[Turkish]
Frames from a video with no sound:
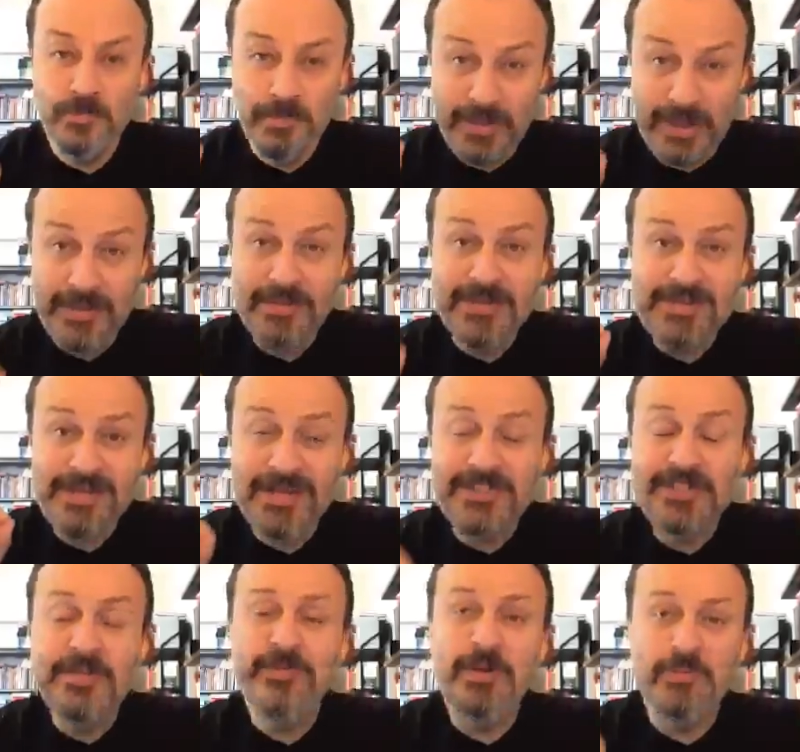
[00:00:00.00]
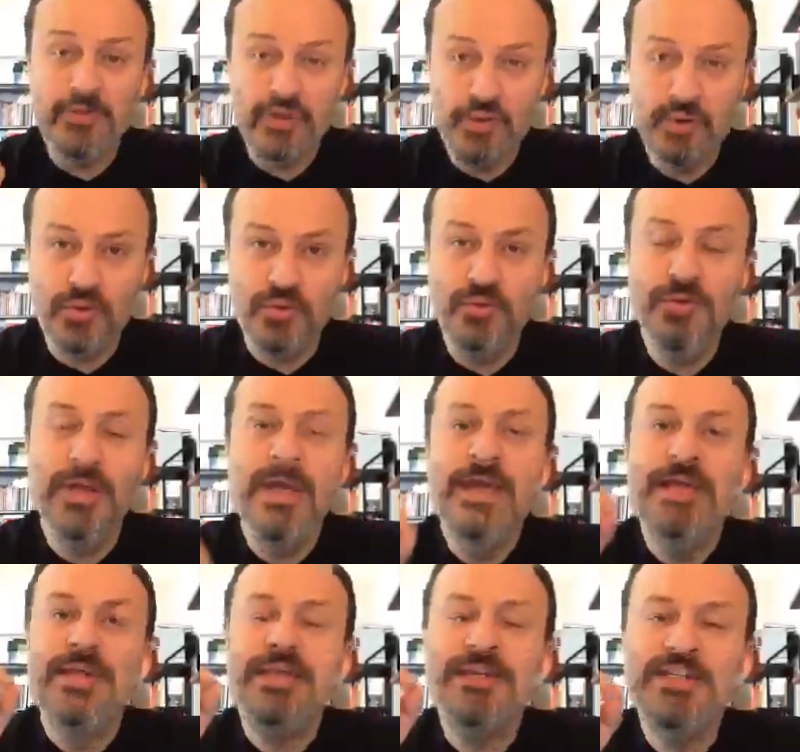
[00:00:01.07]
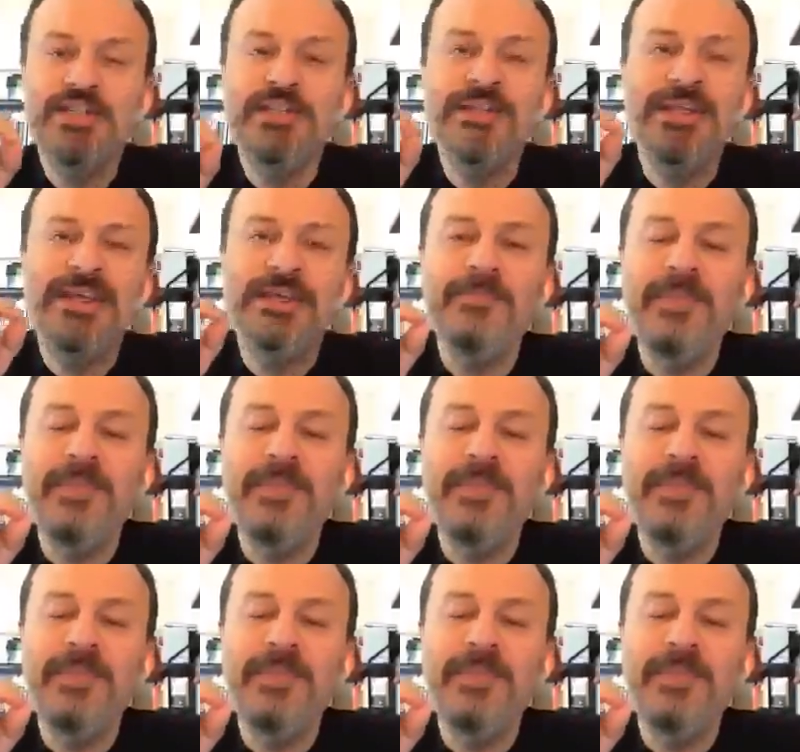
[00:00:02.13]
brandası açılmamış yükün, içindeki